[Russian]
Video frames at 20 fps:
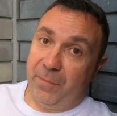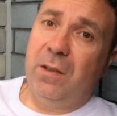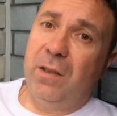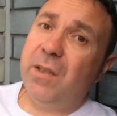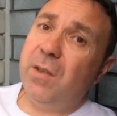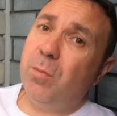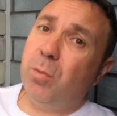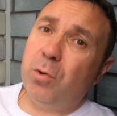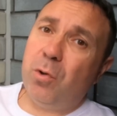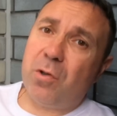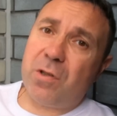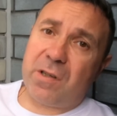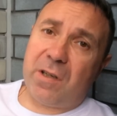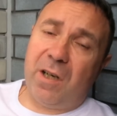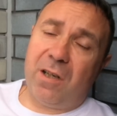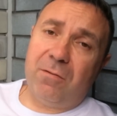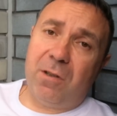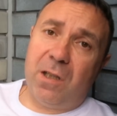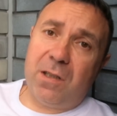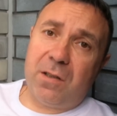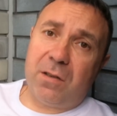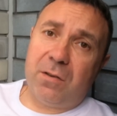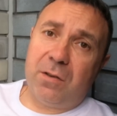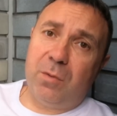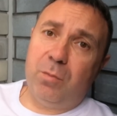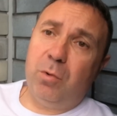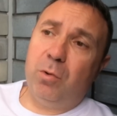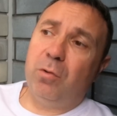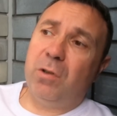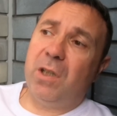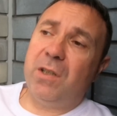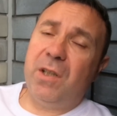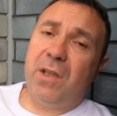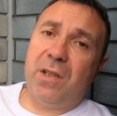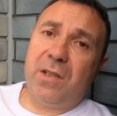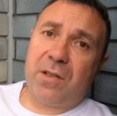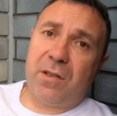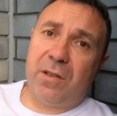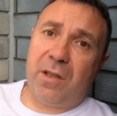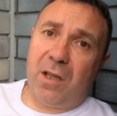Я не буду рисковать, не буду
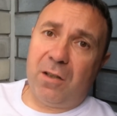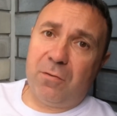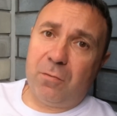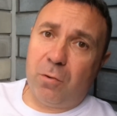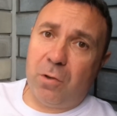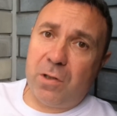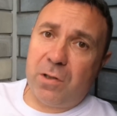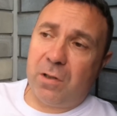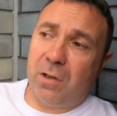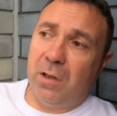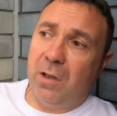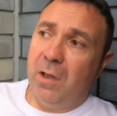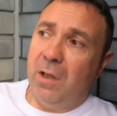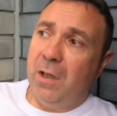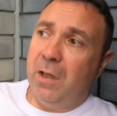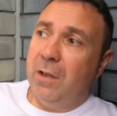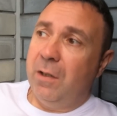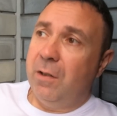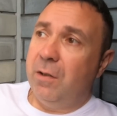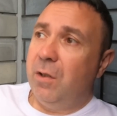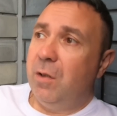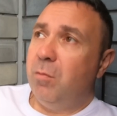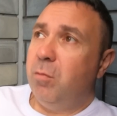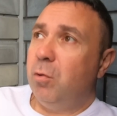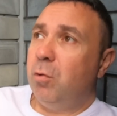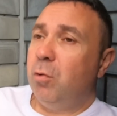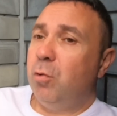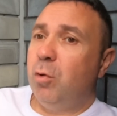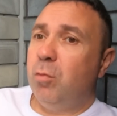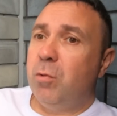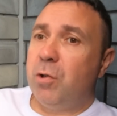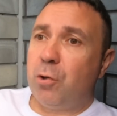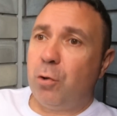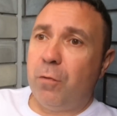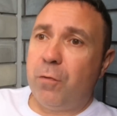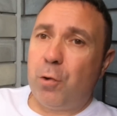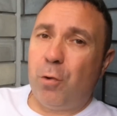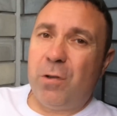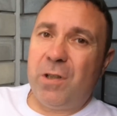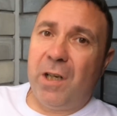надеяться на авось, не буду думать,
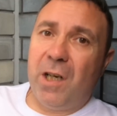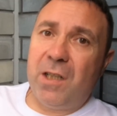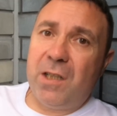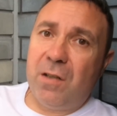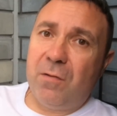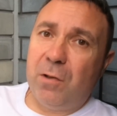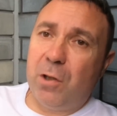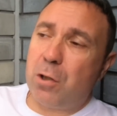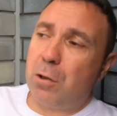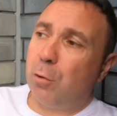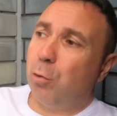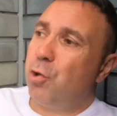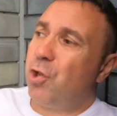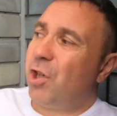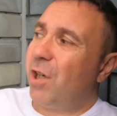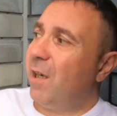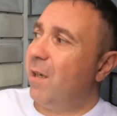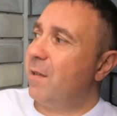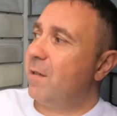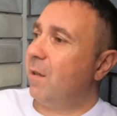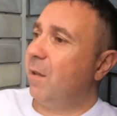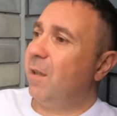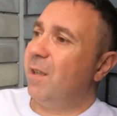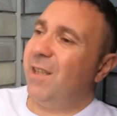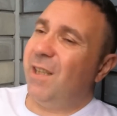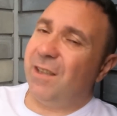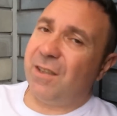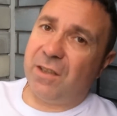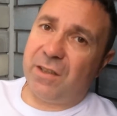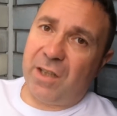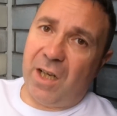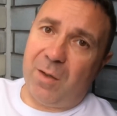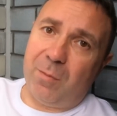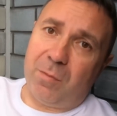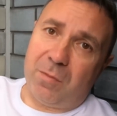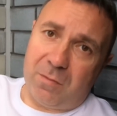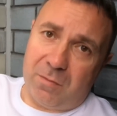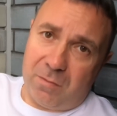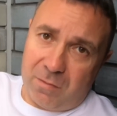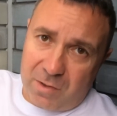что все негативное случается где-то
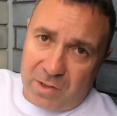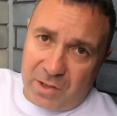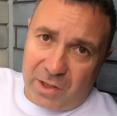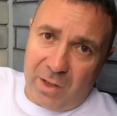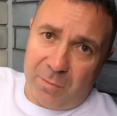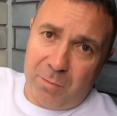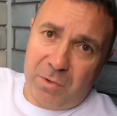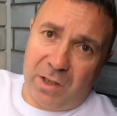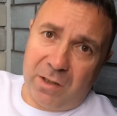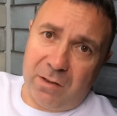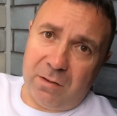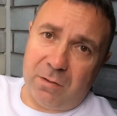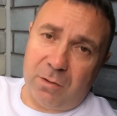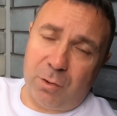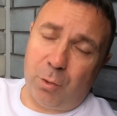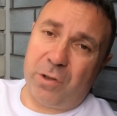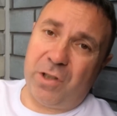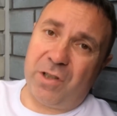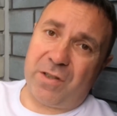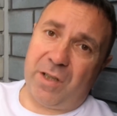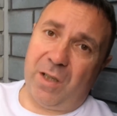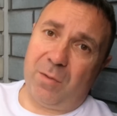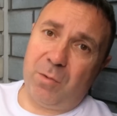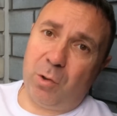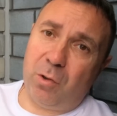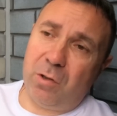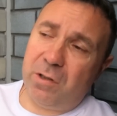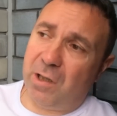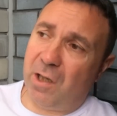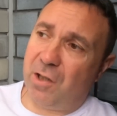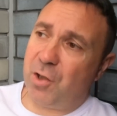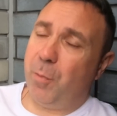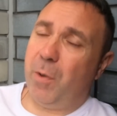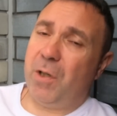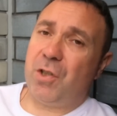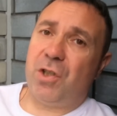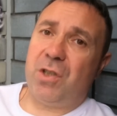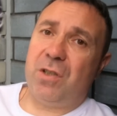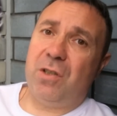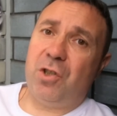там с кем-то, но не со мной, я же
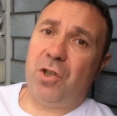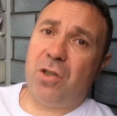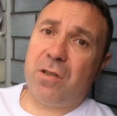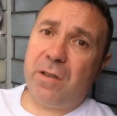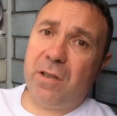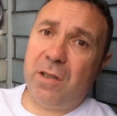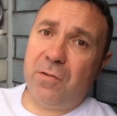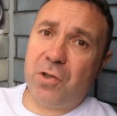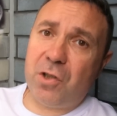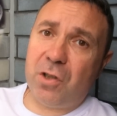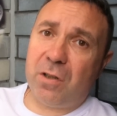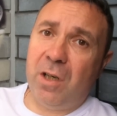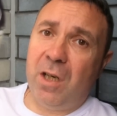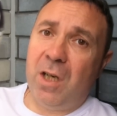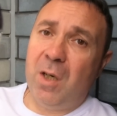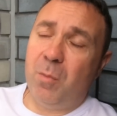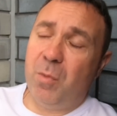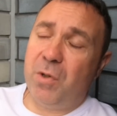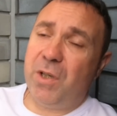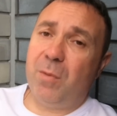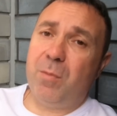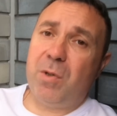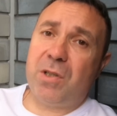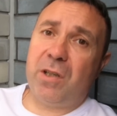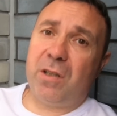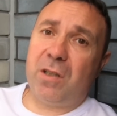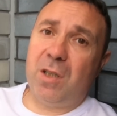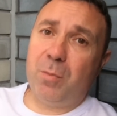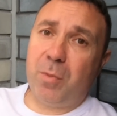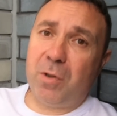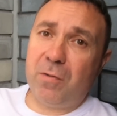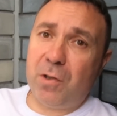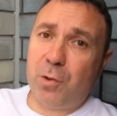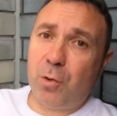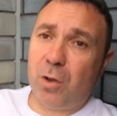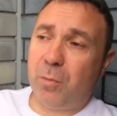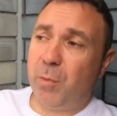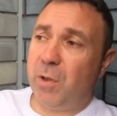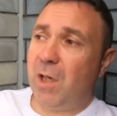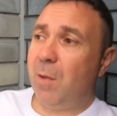по жизни счастливчик, мне обязательно
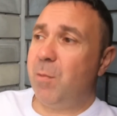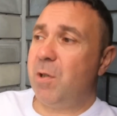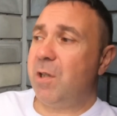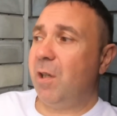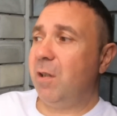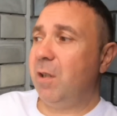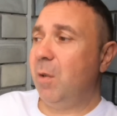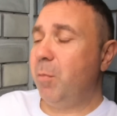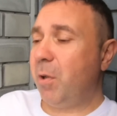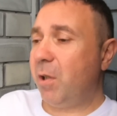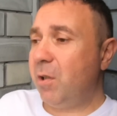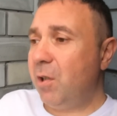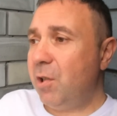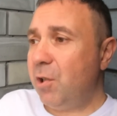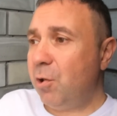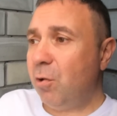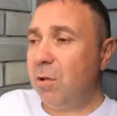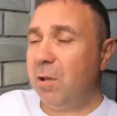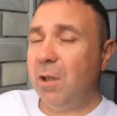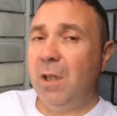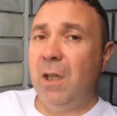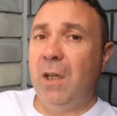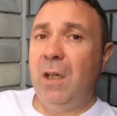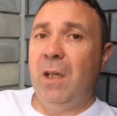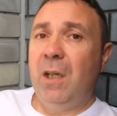повезет, меня обязательно пронесет.